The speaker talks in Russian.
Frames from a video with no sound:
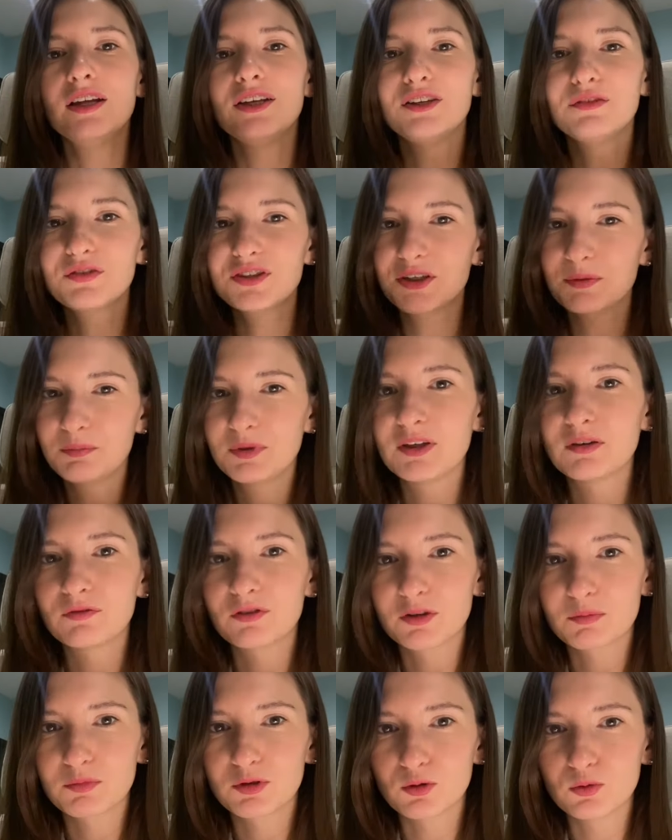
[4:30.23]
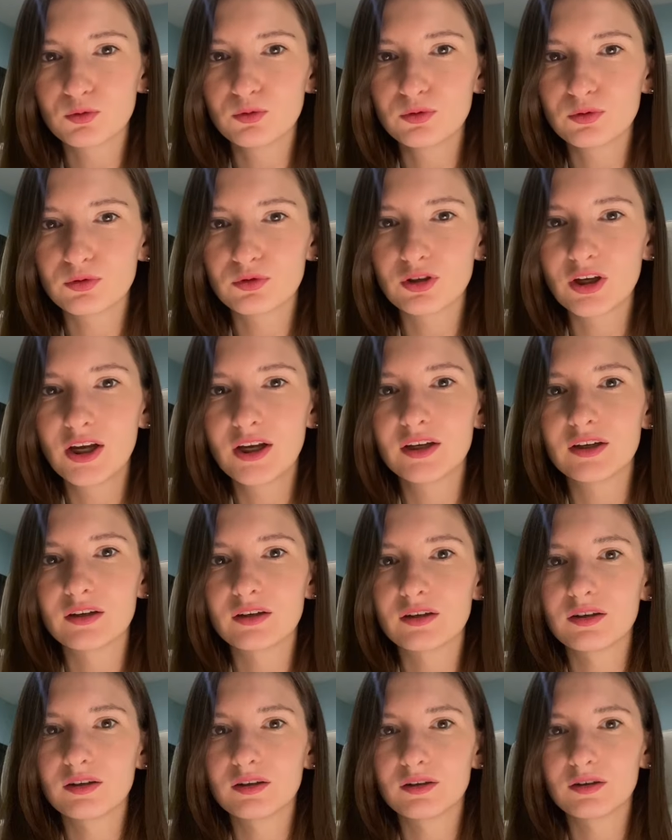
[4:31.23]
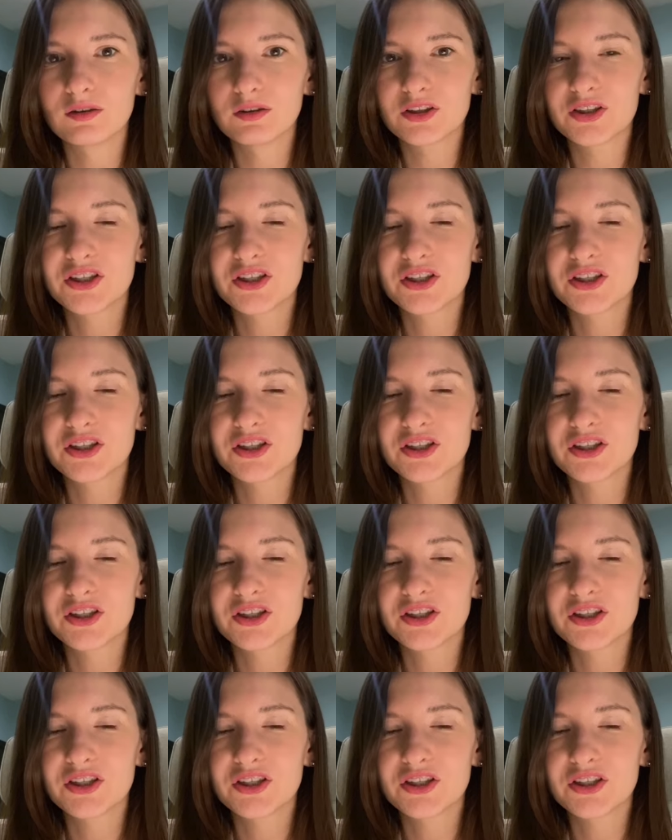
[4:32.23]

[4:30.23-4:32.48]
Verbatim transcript: и в тебе формируют а,